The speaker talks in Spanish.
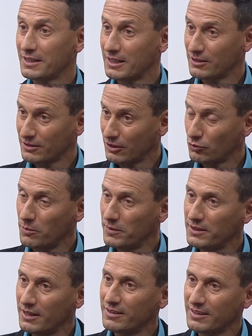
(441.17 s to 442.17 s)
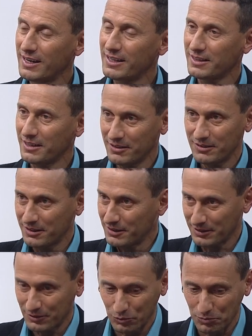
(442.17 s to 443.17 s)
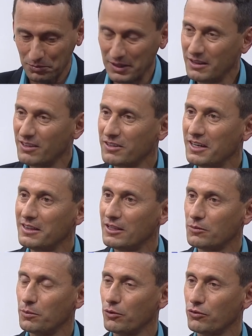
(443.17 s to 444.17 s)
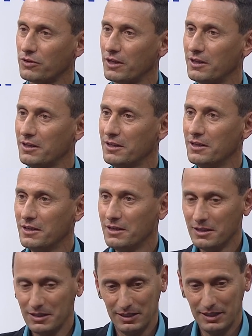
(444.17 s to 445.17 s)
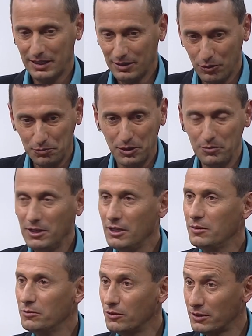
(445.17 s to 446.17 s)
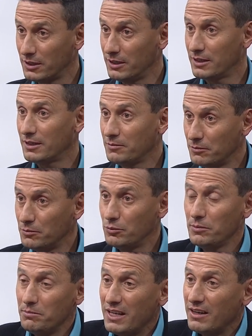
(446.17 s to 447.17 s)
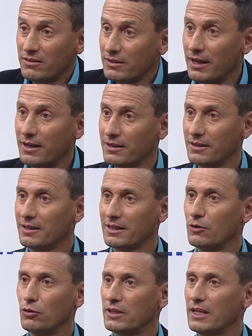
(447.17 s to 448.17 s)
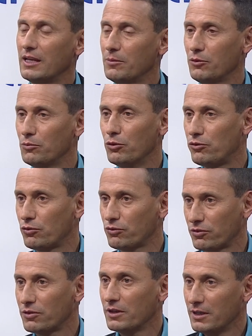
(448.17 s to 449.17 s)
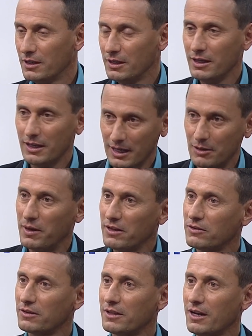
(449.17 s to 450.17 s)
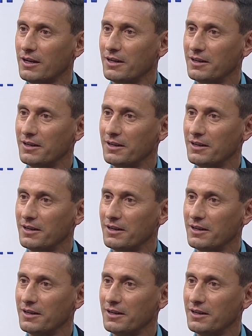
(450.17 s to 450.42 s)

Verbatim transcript: Que casualmente las características bien descritas por usted generan optimismo, generan un bienestar eh, que no tenemos muchos en el Valle Central.